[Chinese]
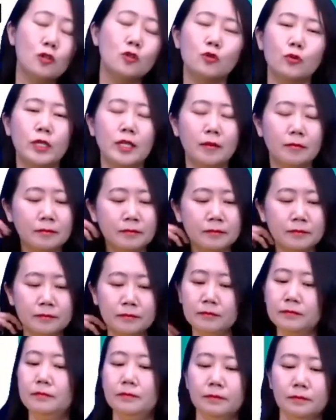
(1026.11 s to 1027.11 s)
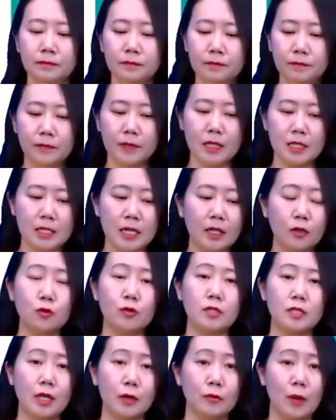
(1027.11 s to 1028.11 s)
注意，这个
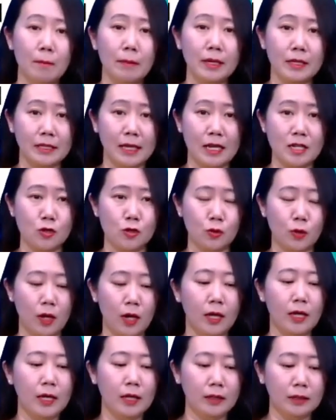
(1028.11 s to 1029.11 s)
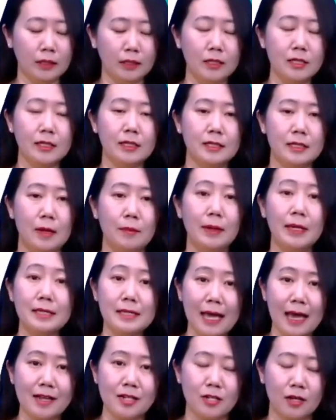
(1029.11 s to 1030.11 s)
句子呢原本应该是说你的这个姐妹
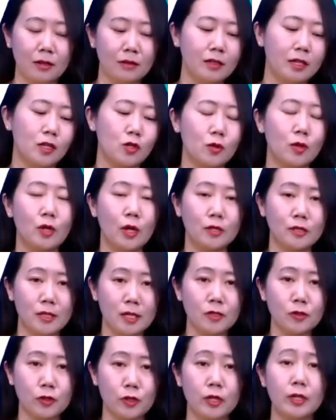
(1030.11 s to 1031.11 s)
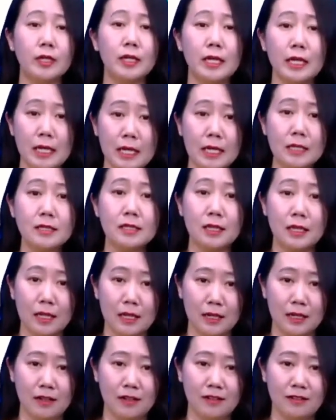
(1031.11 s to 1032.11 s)
在这，可以说 your sister is
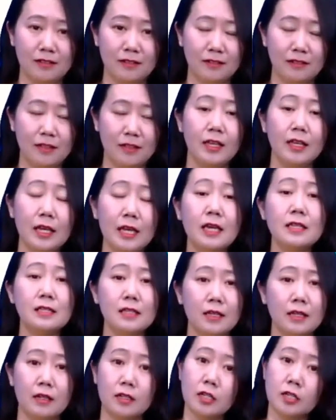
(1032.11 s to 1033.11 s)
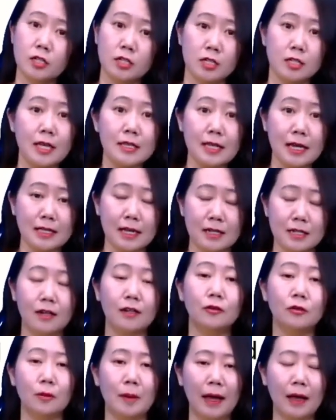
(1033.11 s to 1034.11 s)
here。Is here？这指的是现在在这儿，
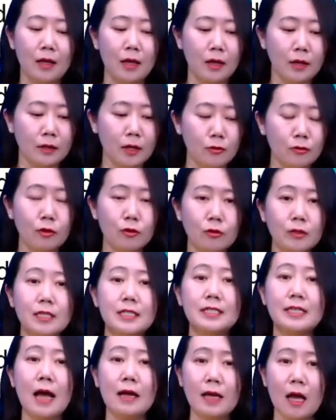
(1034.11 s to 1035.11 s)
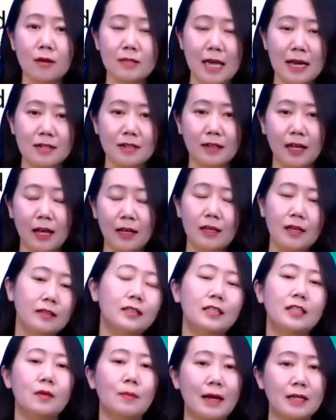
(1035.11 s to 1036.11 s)
对吧？那如果说它将要在这儿呢？
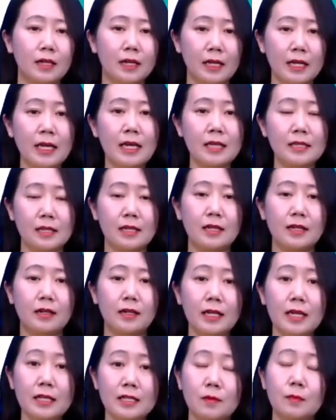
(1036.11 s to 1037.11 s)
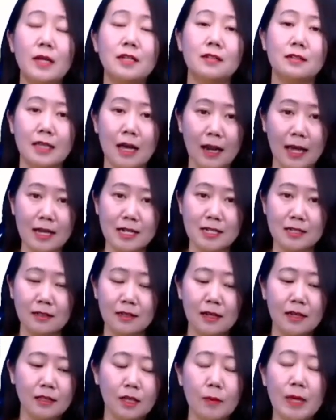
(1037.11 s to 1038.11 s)
你得把这个 is here is 变成将来时。
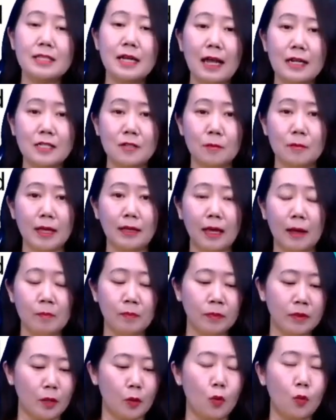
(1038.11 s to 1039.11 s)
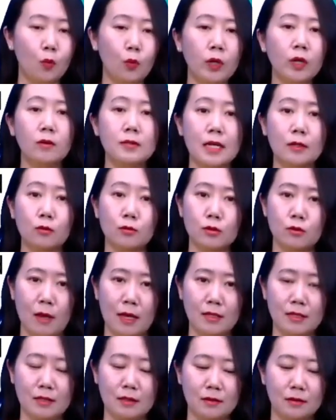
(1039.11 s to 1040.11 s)
那变将来时怎么变呢？得用 will 加动词
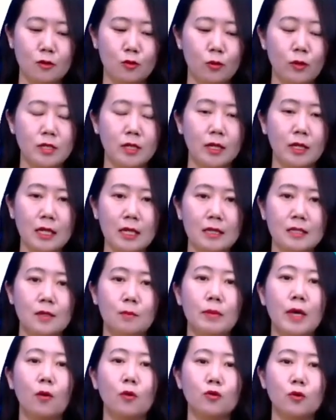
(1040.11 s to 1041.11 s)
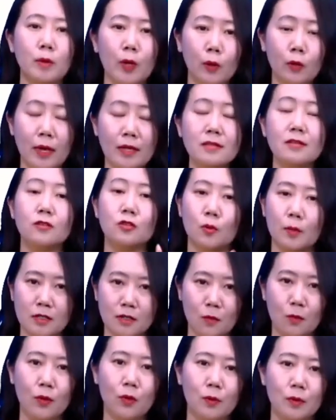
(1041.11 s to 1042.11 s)
原形。所以这个 is 变过去变回原形，就变
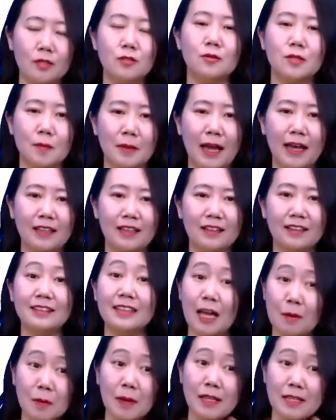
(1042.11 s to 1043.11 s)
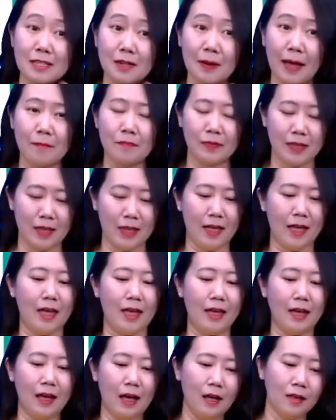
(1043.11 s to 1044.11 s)
成了 will be，就这么来的。大家明白意思了吧？
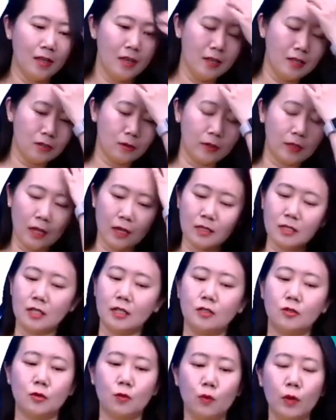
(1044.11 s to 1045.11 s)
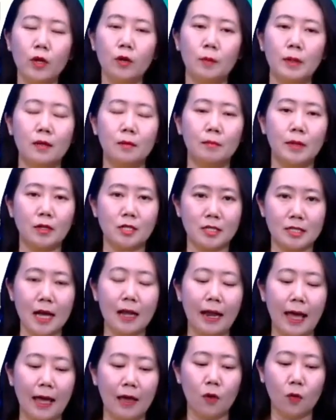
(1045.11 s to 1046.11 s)
哎，好。所以呢，这里就是 will be 表示
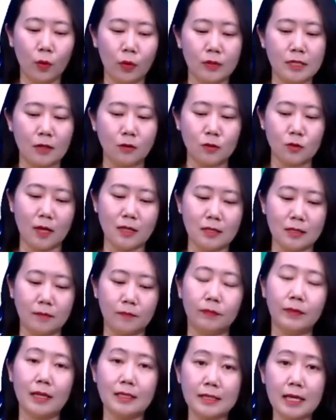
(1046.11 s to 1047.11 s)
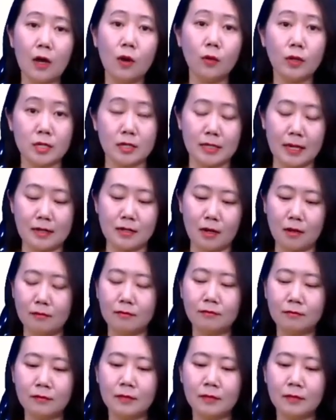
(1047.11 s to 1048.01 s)
将来，will 加动词原形，它将会是在这儿。